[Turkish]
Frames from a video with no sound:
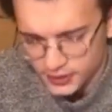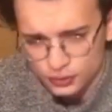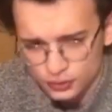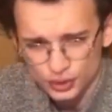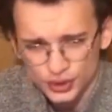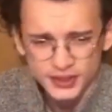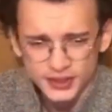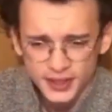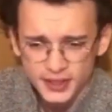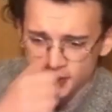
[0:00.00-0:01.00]

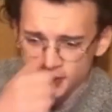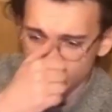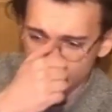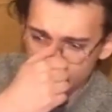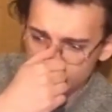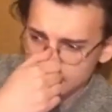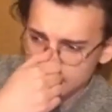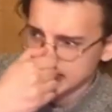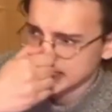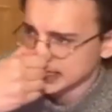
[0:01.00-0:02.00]
Türkiye'de
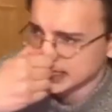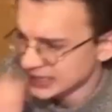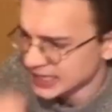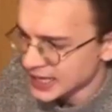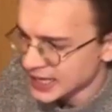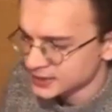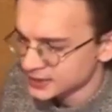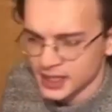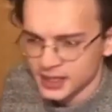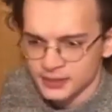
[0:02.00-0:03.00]
ne
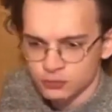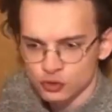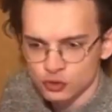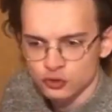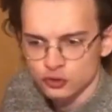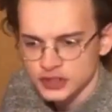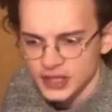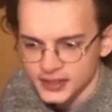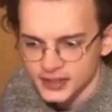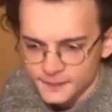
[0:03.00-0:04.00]
atlandı bu
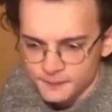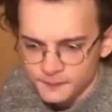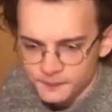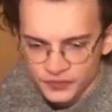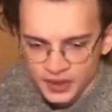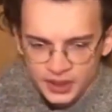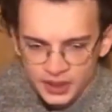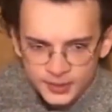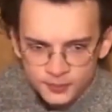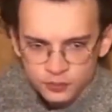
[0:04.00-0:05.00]
hususta da
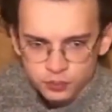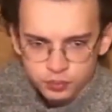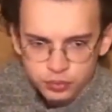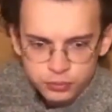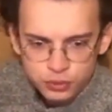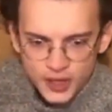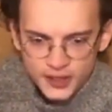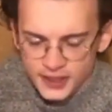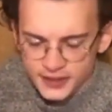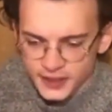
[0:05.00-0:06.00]
bu bu
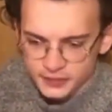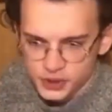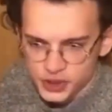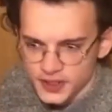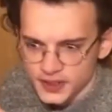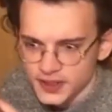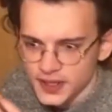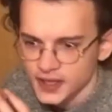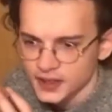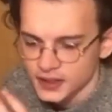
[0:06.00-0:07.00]
kadar net bir
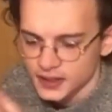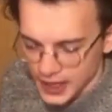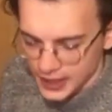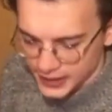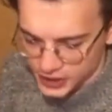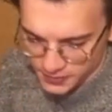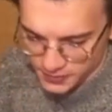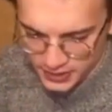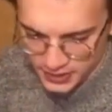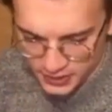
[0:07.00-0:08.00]
şekilde
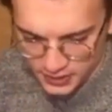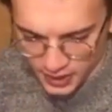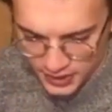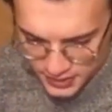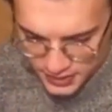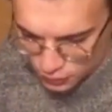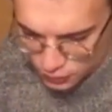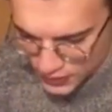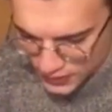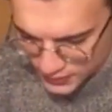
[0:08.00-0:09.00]
yerleşmedi aslında
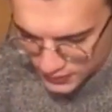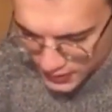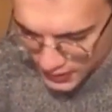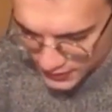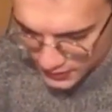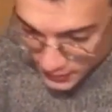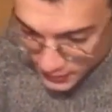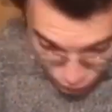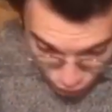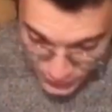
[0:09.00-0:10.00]
Türkiye'nin tarihine. Belki
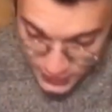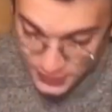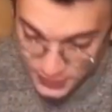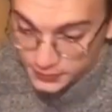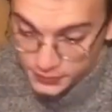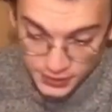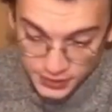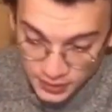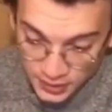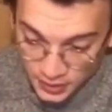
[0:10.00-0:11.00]
Türkiye'de İslamcılığın
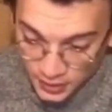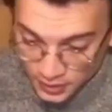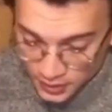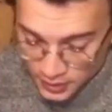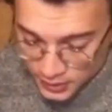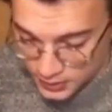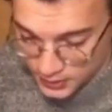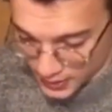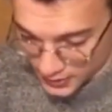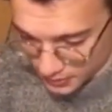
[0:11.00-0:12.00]
tarihine